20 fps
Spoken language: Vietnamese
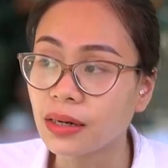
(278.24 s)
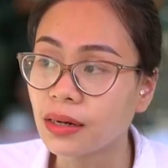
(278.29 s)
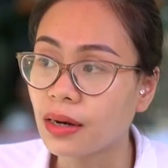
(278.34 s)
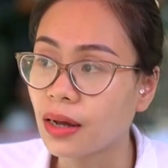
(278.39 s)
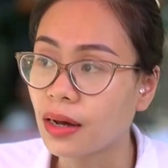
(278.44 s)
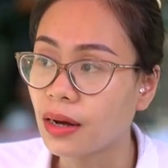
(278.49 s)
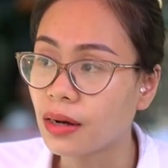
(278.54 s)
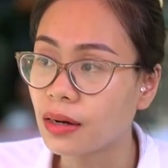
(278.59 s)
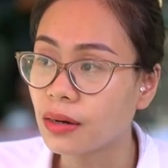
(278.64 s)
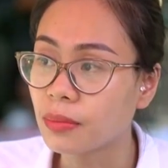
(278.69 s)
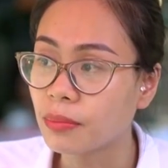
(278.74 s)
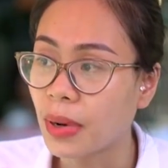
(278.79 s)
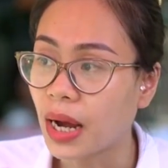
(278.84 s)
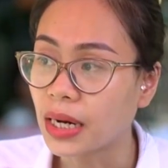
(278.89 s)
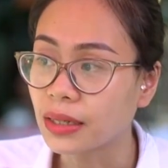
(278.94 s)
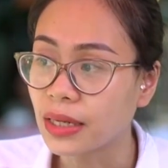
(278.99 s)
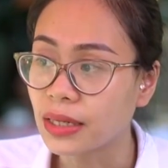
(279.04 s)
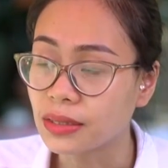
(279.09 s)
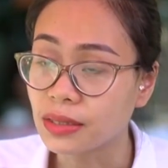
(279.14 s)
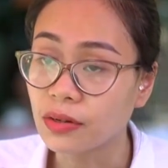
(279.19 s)
là
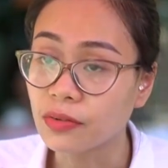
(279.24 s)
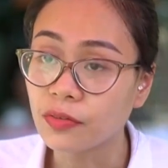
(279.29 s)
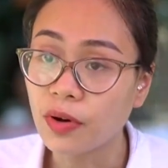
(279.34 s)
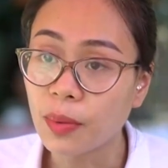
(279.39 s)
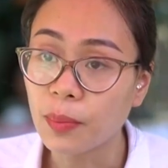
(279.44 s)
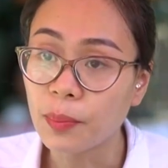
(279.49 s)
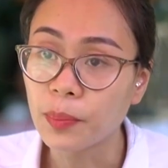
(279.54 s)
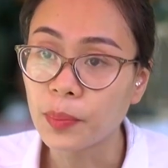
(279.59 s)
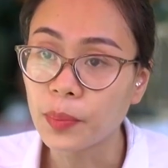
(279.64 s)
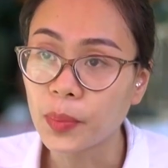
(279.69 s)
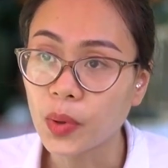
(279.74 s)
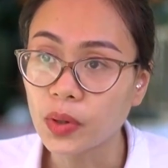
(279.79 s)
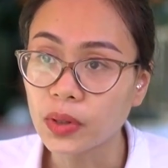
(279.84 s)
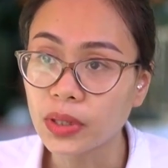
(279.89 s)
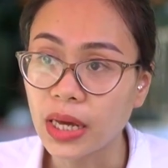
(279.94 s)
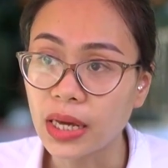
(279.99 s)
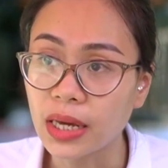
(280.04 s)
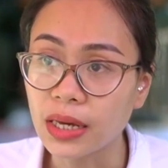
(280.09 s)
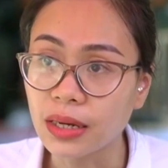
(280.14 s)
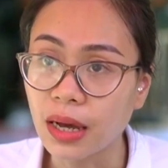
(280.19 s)
mang đến sản phẩm
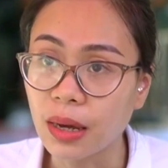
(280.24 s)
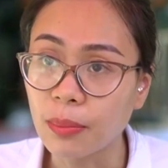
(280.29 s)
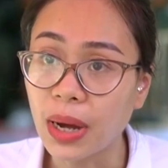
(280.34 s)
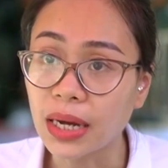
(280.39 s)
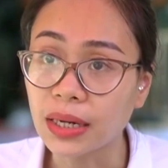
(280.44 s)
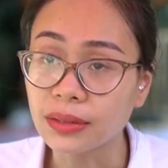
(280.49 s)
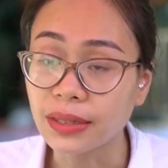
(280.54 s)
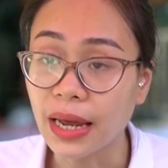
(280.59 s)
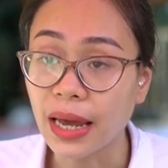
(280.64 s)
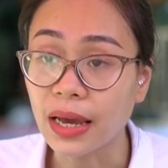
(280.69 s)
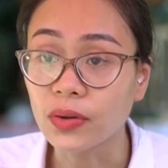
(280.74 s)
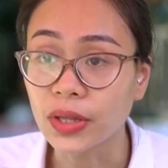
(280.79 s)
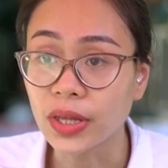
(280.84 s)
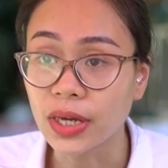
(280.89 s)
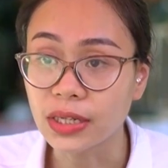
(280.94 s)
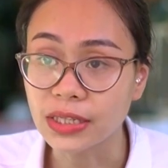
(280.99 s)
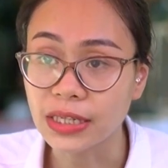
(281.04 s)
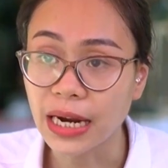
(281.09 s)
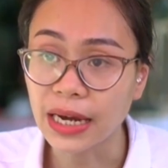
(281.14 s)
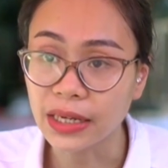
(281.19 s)
để các bạn trẻ có
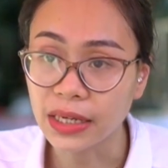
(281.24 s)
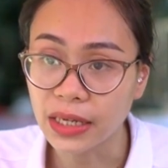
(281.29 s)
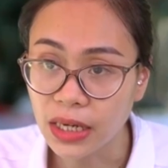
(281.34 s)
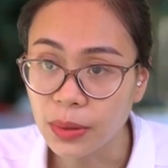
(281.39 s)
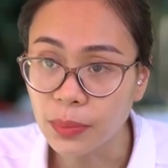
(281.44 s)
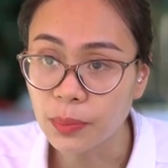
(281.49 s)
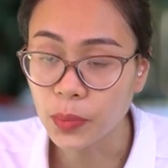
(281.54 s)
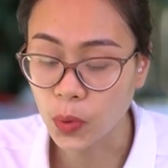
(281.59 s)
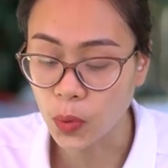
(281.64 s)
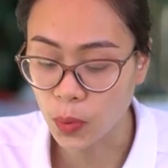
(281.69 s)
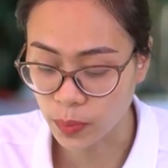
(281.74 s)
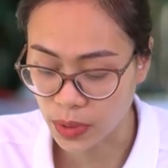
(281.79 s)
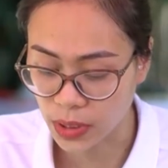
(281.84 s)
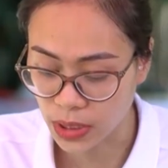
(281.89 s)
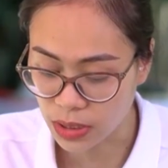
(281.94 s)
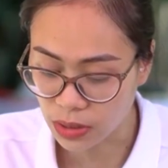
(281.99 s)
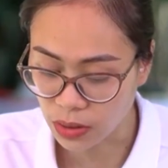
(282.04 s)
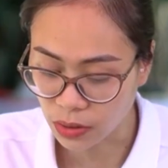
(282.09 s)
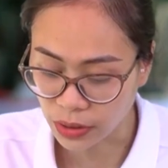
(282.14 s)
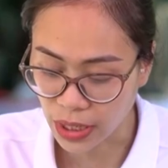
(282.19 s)
thể trải nghiệm cũng
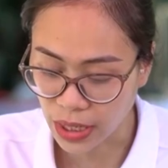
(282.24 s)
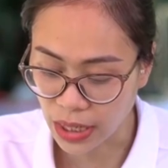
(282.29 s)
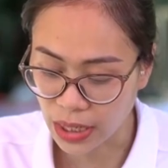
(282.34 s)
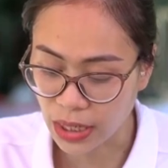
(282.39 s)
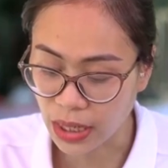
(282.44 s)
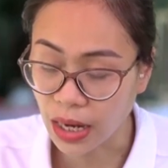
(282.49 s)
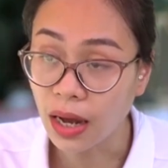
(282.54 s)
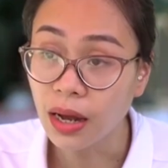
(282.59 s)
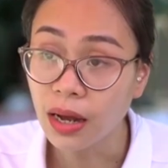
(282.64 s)
như có thể